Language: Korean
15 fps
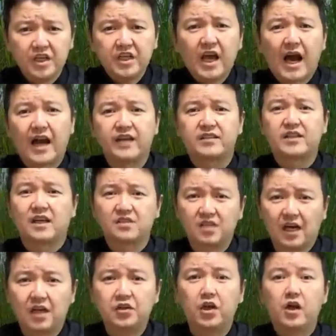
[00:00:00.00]
이
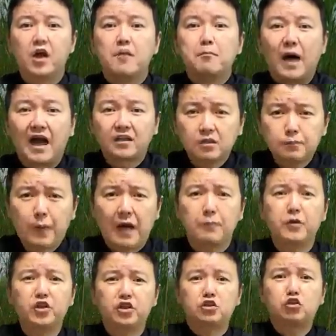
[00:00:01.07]
하이사스한테 많은
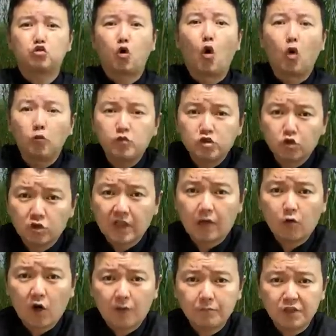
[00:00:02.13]
방면에서 도움을
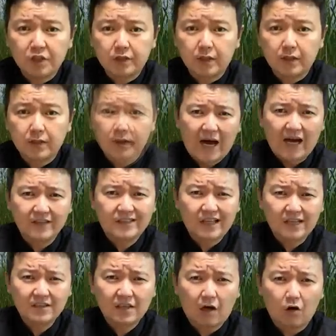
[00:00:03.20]
줬다고 합니다.
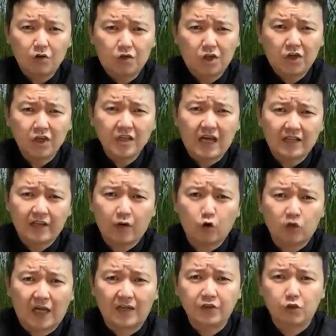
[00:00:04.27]
하이사스가 어떻게
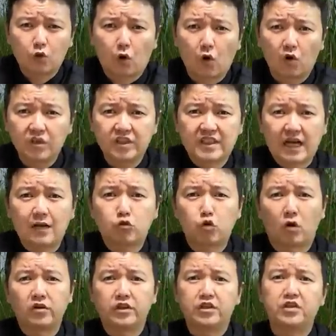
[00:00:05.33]
나대고 다녀도 이
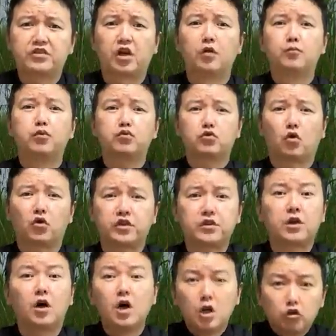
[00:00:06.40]
짱조린이 정부
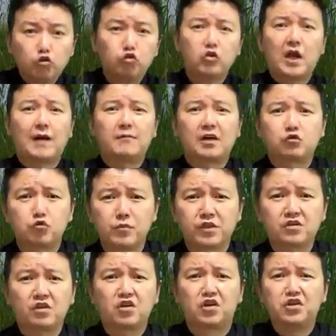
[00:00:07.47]
쪽에서 눈
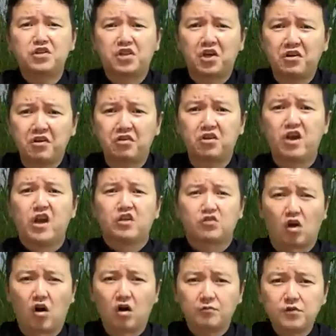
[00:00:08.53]
감아주면서 그 세력이
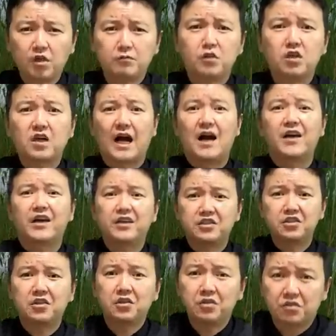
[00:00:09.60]
점점 더
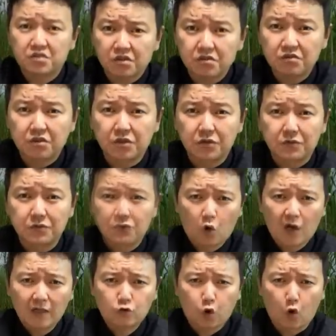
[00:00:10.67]
강해진 거였었는데요.
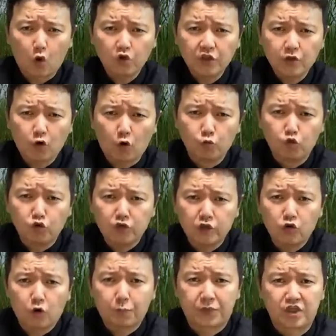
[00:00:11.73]
또한 돈이고
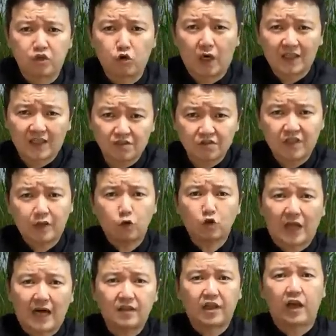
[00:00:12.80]
무기고 필요하다는데도
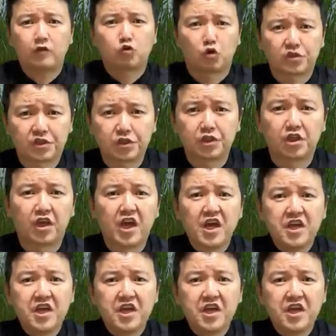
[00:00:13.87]
다 대줬으니